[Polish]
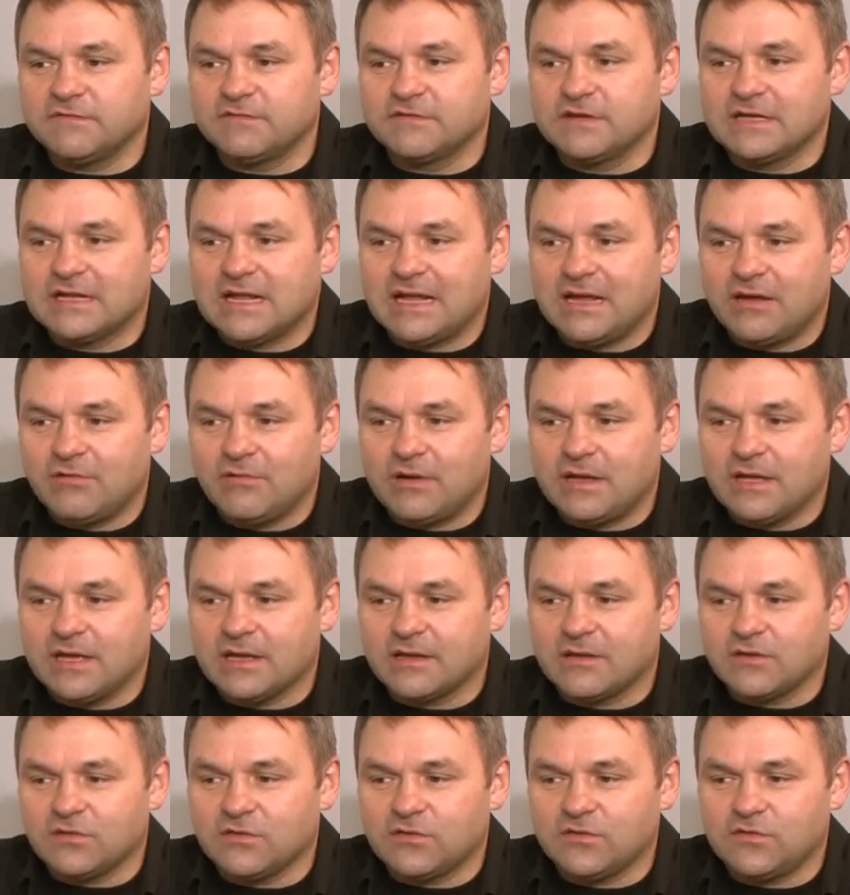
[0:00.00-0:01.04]
wgrała
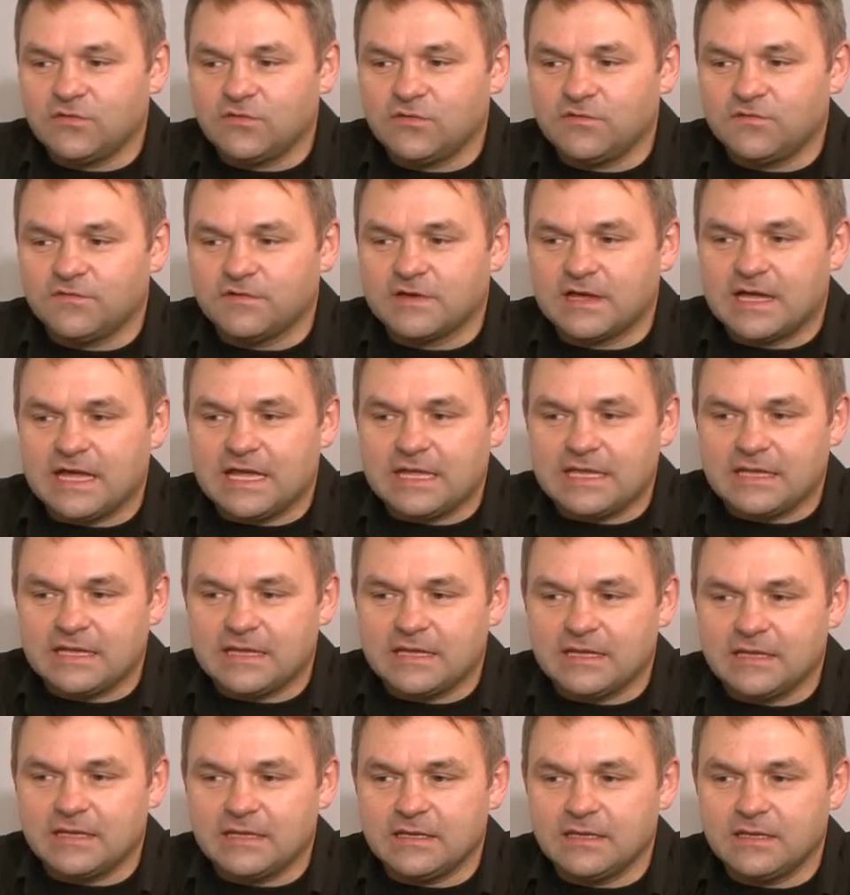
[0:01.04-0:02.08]
jakoś w
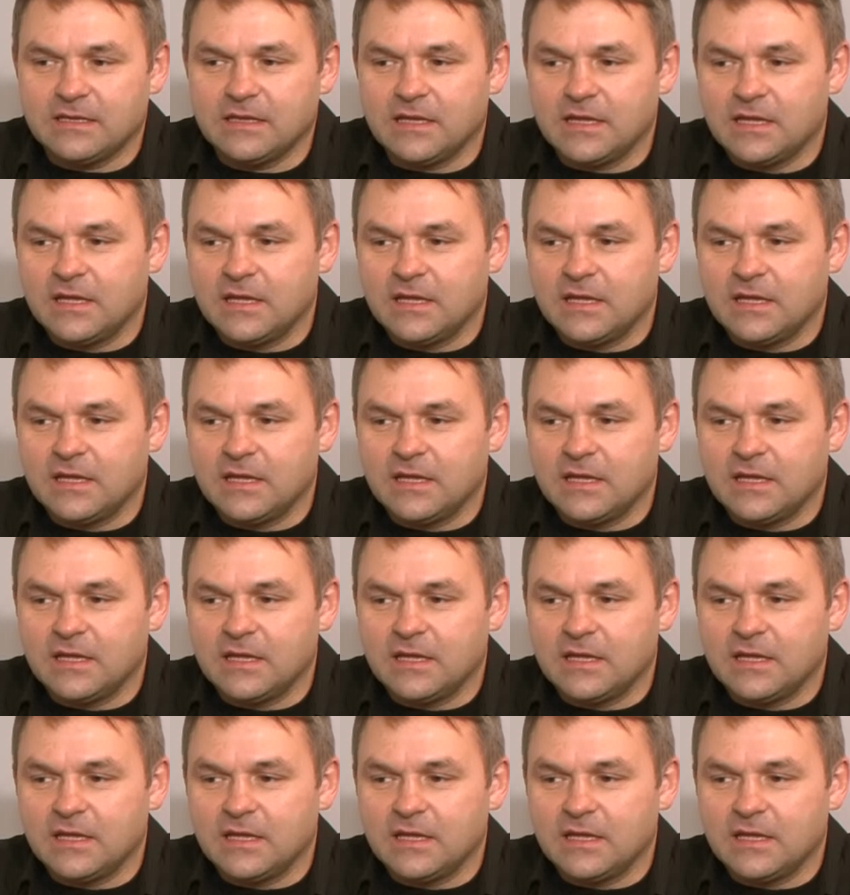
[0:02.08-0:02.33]
geny,